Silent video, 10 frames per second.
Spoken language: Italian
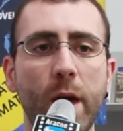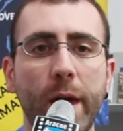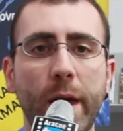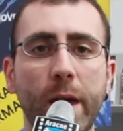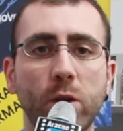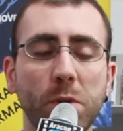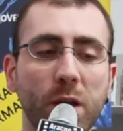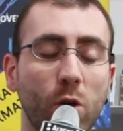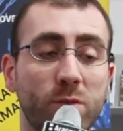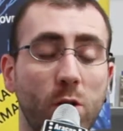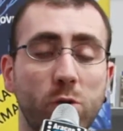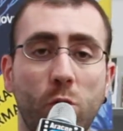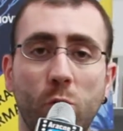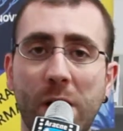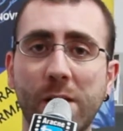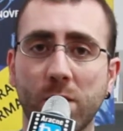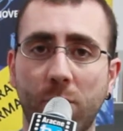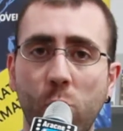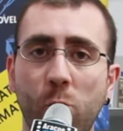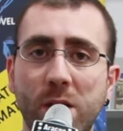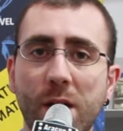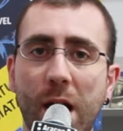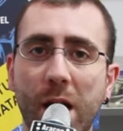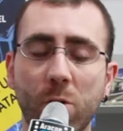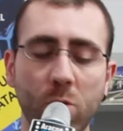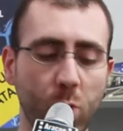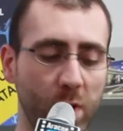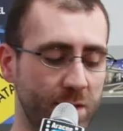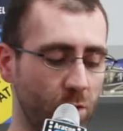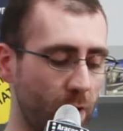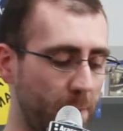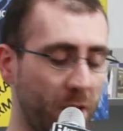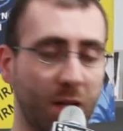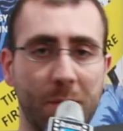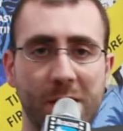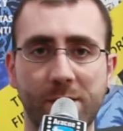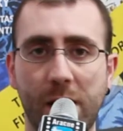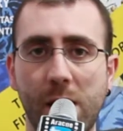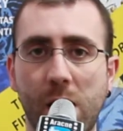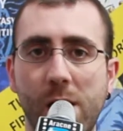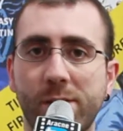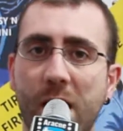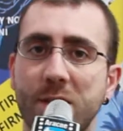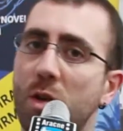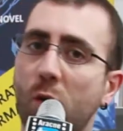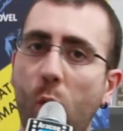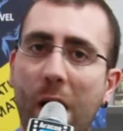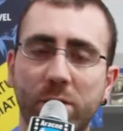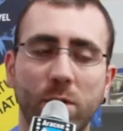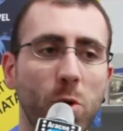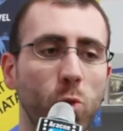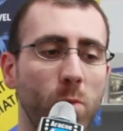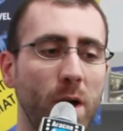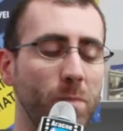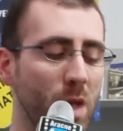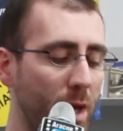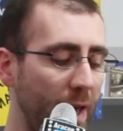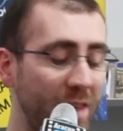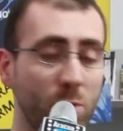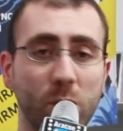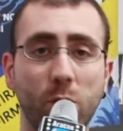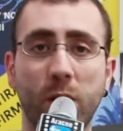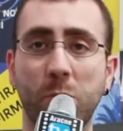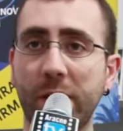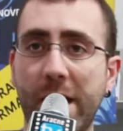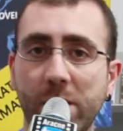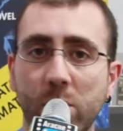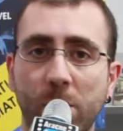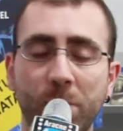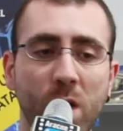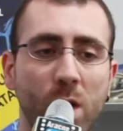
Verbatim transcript: E dopodiché ho tradotto un altro volume di haiku, questo è praticamente il, il terzo e il quarto volume, ed è un autore moderno.